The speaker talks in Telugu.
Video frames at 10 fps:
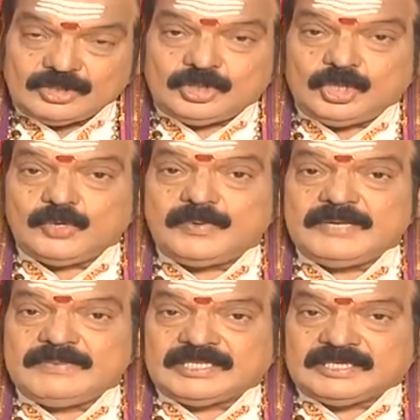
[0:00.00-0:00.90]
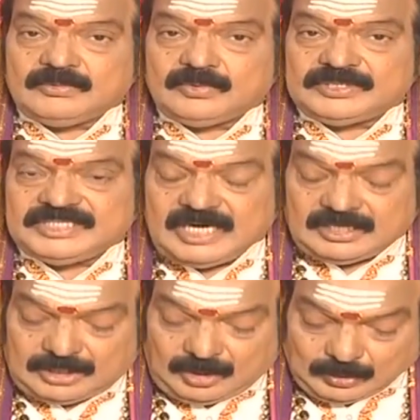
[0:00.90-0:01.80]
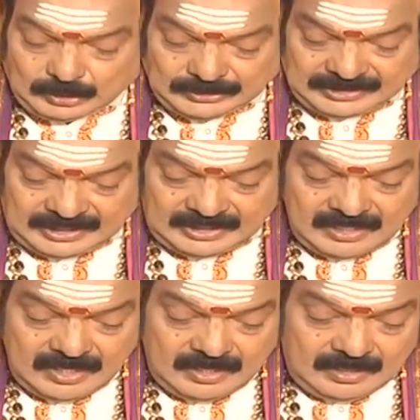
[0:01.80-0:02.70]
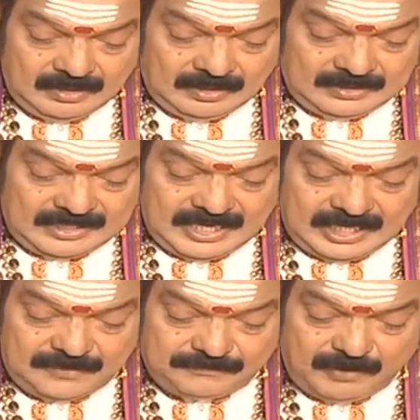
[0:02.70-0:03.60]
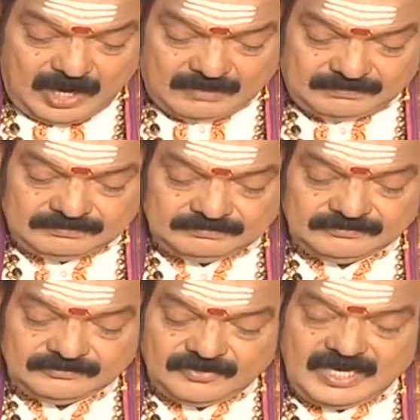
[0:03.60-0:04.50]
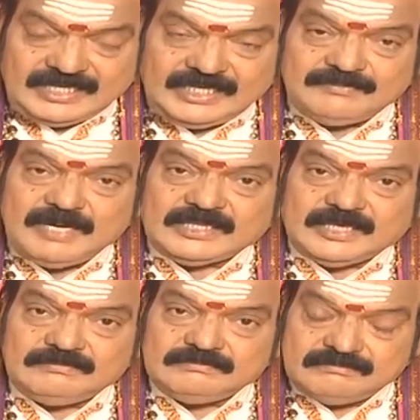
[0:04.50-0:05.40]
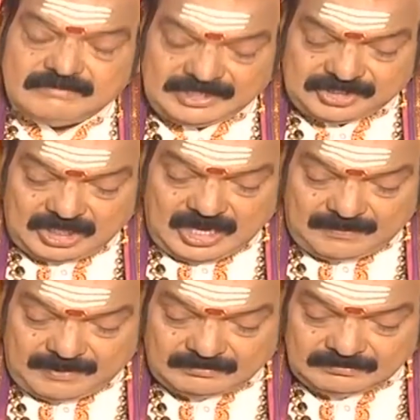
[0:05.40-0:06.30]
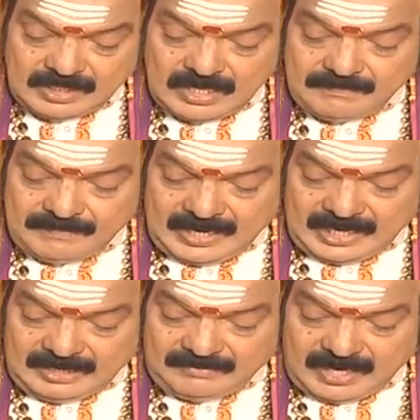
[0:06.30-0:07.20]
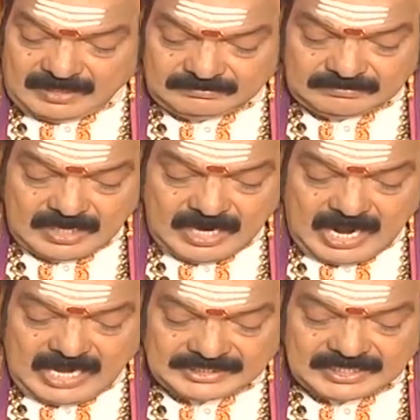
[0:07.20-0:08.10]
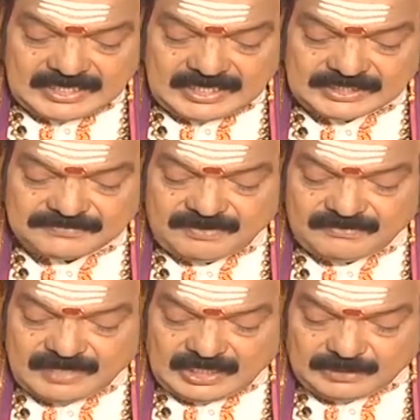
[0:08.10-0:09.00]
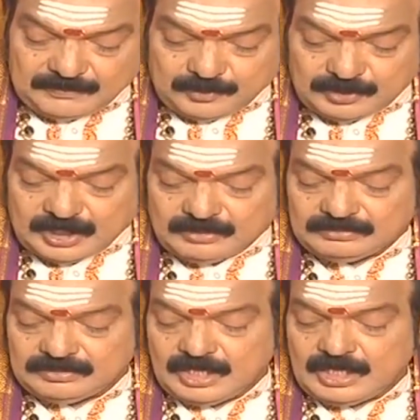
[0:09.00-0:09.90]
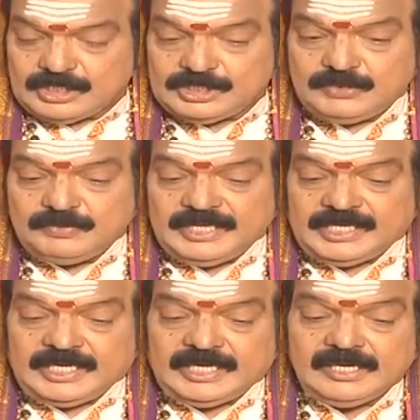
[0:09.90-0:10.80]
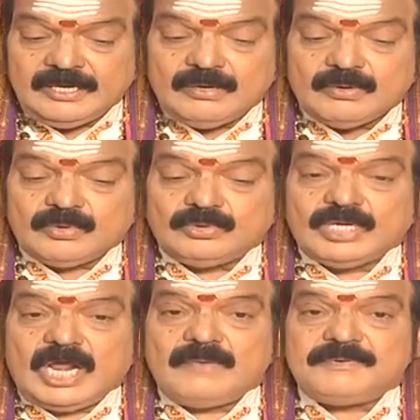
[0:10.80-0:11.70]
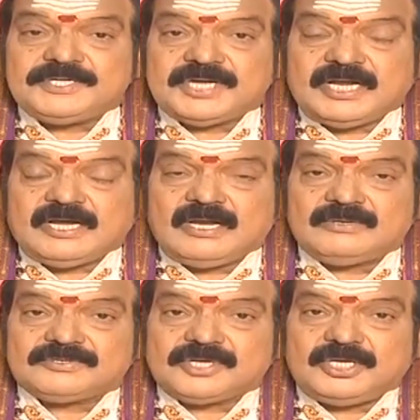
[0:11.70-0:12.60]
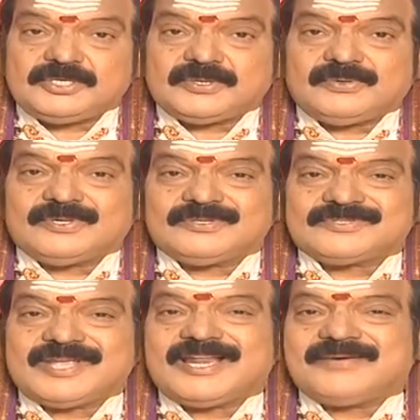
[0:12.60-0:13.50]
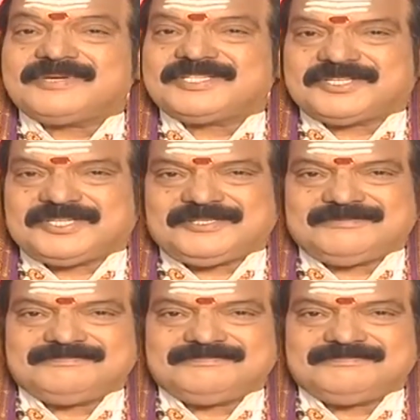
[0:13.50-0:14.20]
దిగుబడి మాత్రం కొద్దిగా తగ్గుతుంది డైరీ ఫార్మ్ వారికి మాత్రం మంచి లాభం మంగళవారం ఆంజనేయ స్వామి వారికి పూజలు శివునికి రుద్రాభిషేకాలు చేయించుకోవడం చాలా మంచిది